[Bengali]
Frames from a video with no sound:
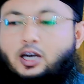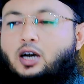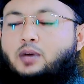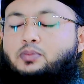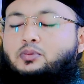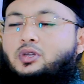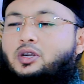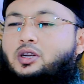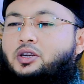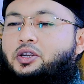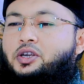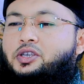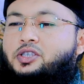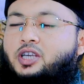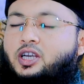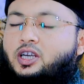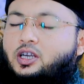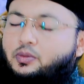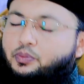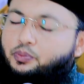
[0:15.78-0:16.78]
আপনার
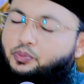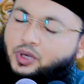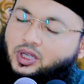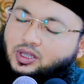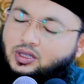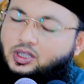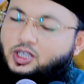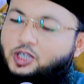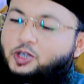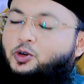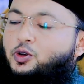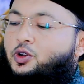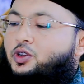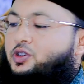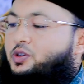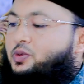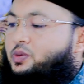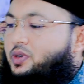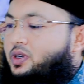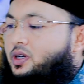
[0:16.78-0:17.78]
রিজিক বৃদ্ধি করে
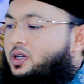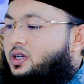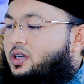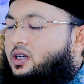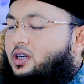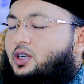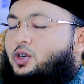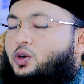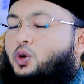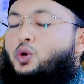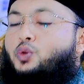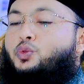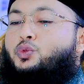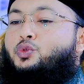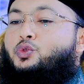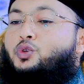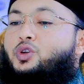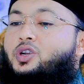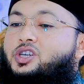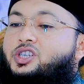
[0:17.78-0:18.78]
দেবে
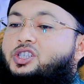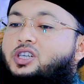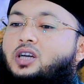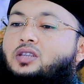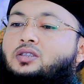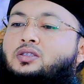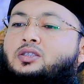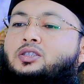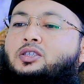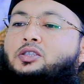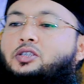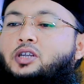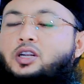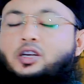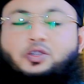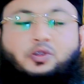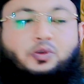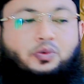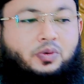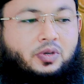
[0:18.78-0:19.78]
অন্তরে শান্তি
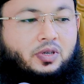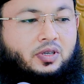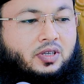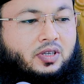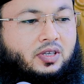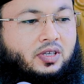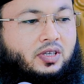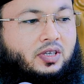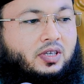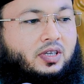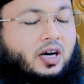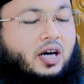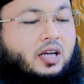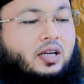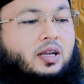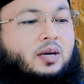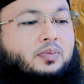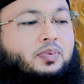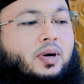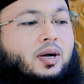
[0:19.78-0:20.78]
ঢেলে দেবে
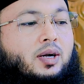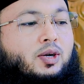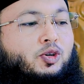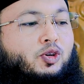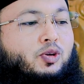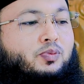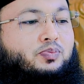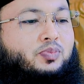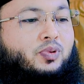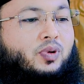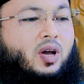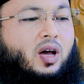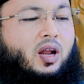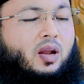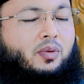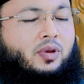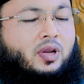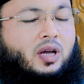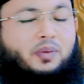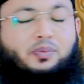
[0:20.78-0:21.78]
আল্লাহ পাক রব্বুল
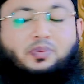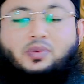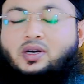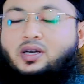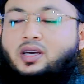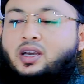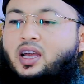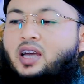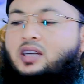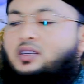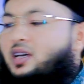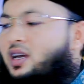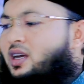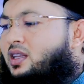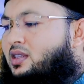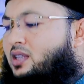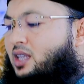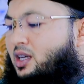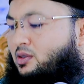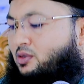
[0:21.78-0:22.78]
আলমিন আপনাকে
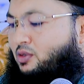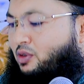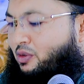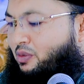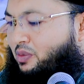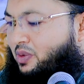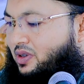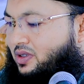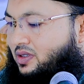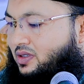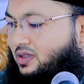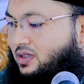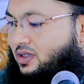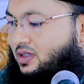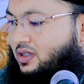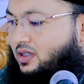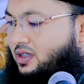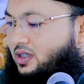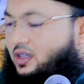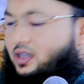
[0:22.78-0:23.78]
হেদায়ত দান করবেন
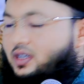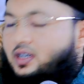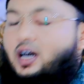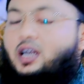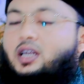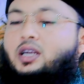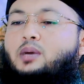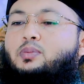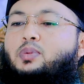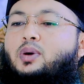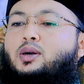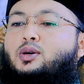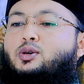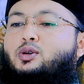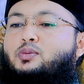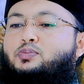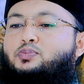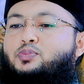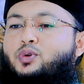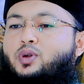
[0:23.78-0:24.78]
আল্লাহ পাক
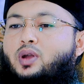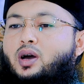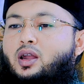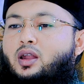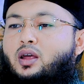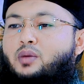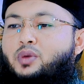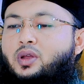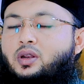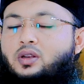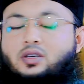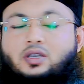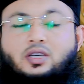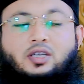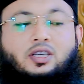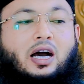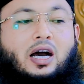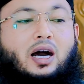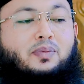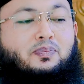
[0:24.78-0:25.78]
রব্বুল আলমিন
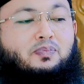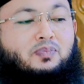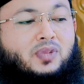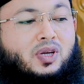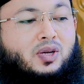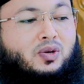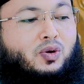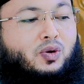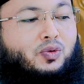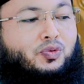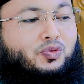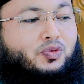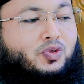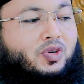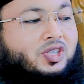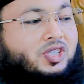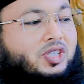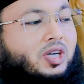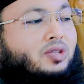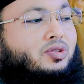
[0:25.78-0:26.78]
আপনার
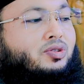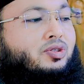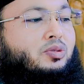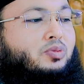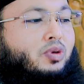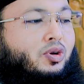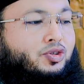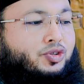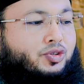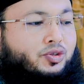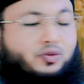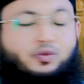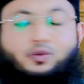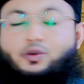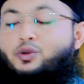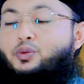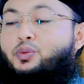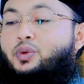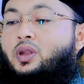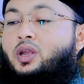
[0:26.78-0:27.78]
অন্তরে শান্তি বর্ষণ
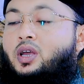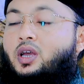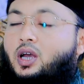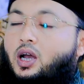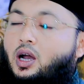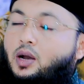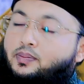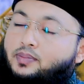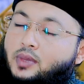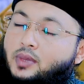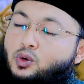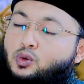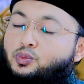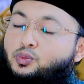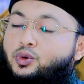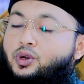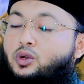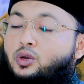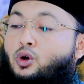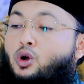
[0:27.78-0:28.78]
করবেন আপনার
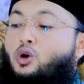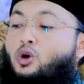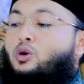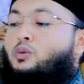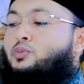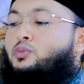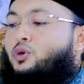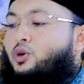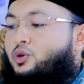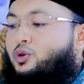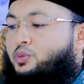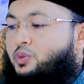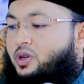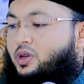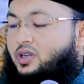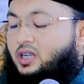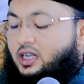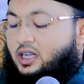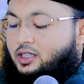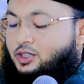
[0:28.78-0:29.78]
উপরে রহম
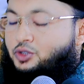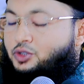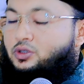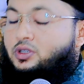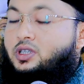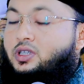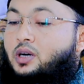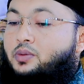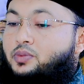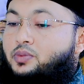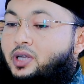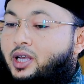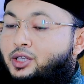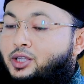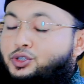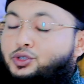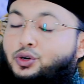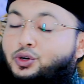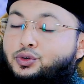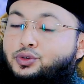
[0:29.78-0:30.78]
করবেন যদি আপনি এই
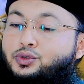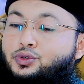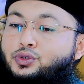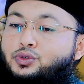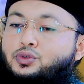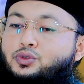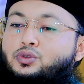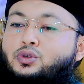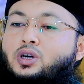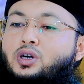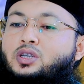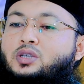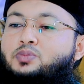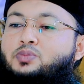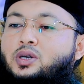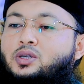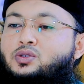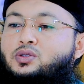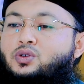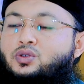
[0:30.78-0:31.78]
ছোট্ট দোয়াটি
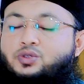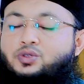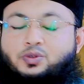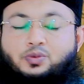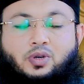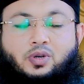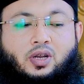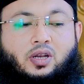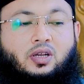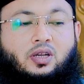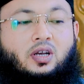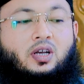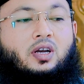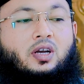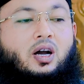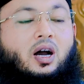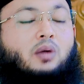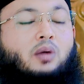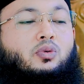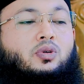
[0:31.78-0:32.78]
পাঠ করতে পারেন
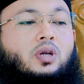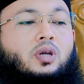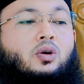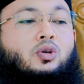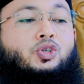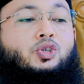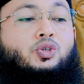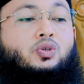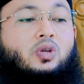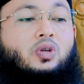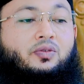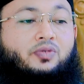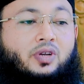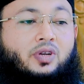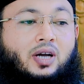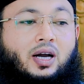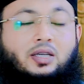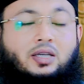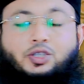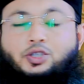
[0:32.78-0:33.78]
আবু দাউদ
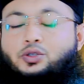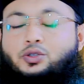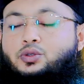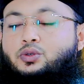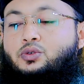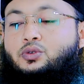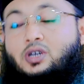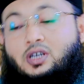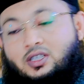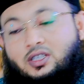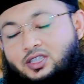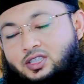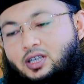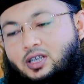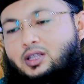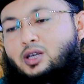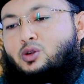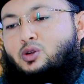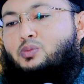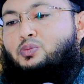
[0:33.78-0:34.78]
শরীফের আটশত
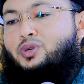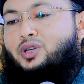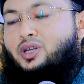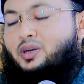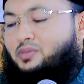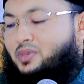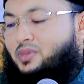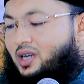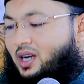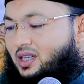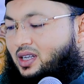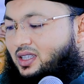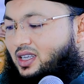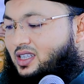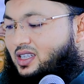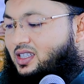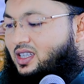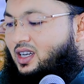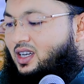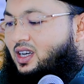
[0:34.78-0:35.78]
সাতানব্বই নম্বর হাদিস